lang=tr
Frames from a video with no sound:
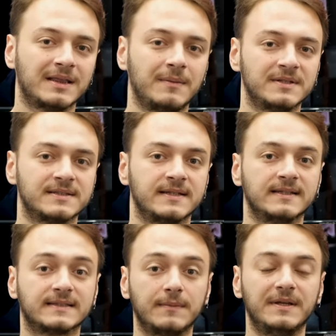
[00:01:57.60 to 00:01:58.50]
maddemiz
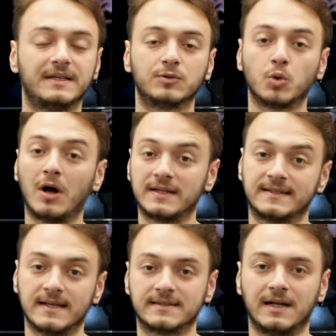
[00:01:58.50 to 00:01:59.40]
ise tabii ki
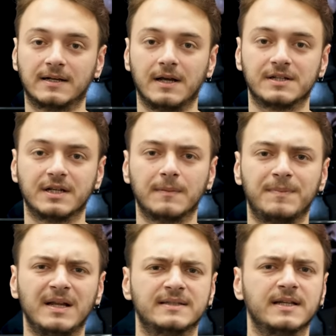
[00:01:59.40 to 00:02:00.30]
DualSense arkadaşlar.
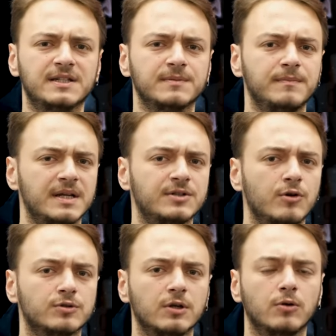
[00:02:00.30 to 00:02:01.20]
PlayStation
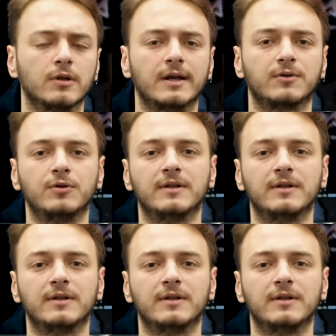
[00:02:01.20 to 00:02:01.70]
5'e özel olarak